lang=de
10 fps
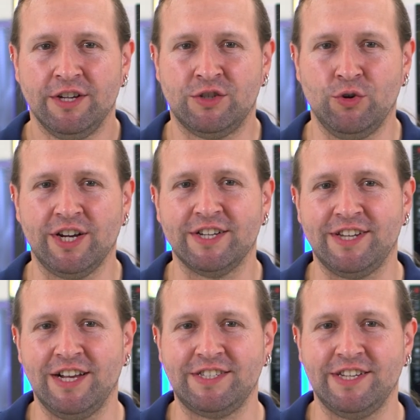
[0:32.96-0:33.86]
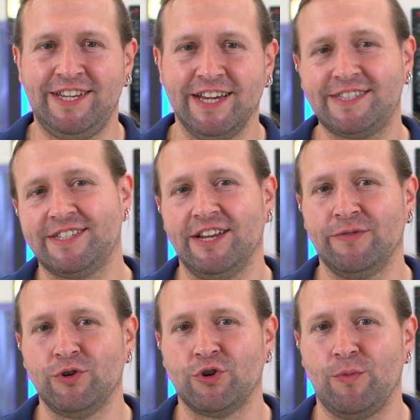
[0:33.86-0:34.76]
Zu ihr gesellt sich jetzt
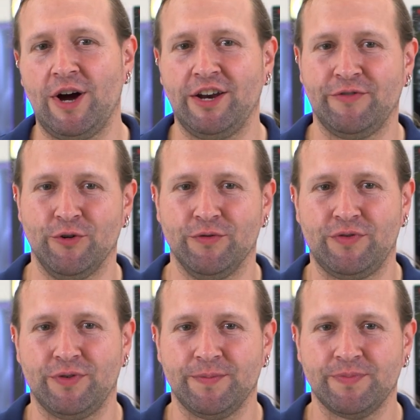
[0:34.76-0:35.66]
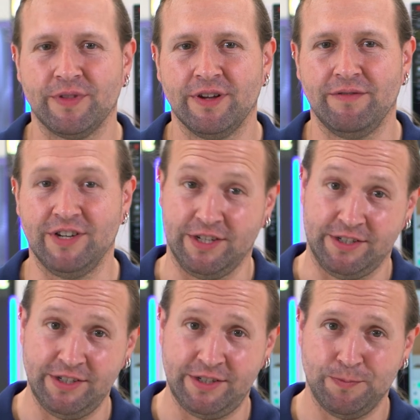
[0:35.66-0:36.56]
der Wood Commander 5. Was
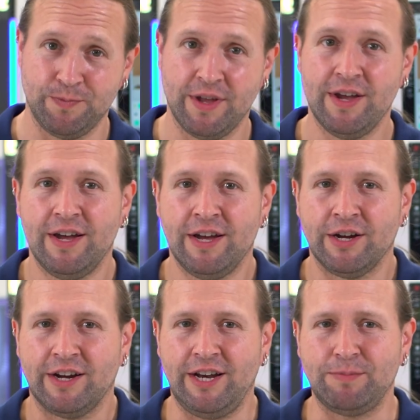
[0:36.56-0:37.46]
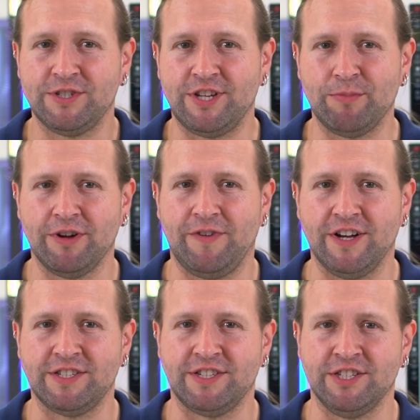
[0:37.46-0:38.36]
das ist, Knapp
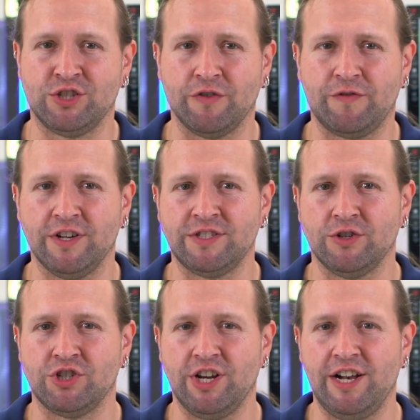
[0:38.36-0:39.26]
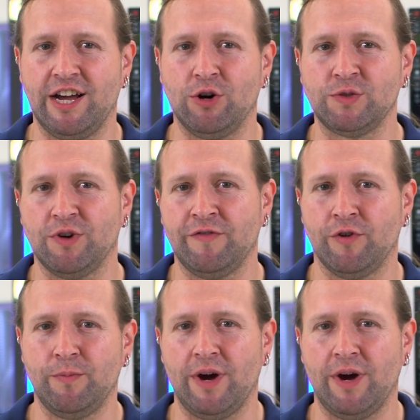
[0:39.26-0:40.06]
zusammengefasst die Software zur schnellen Auswahl von